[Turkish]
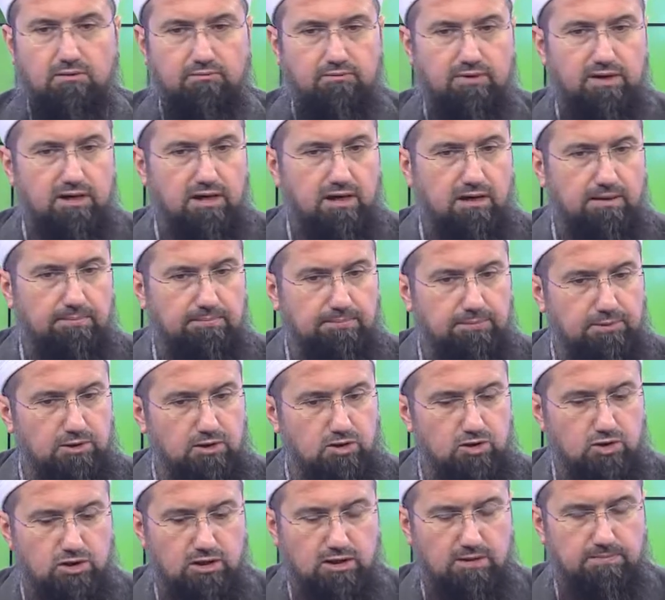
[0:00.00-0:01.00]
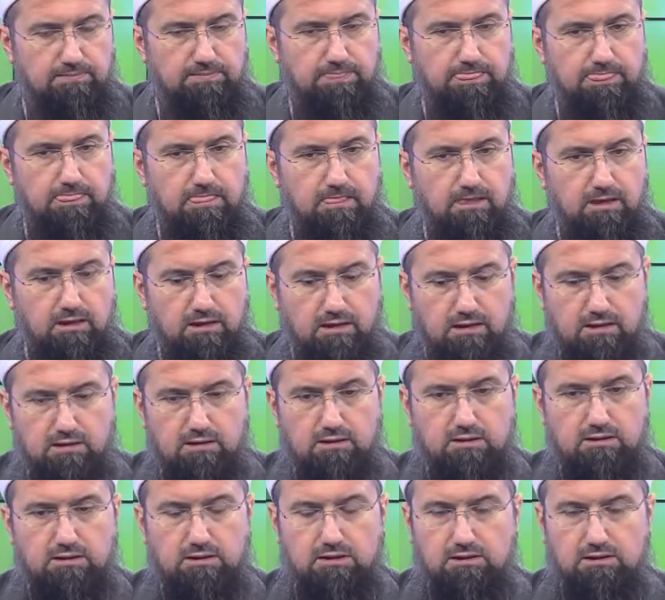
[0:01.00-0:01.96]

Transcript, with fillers: Veya işte e,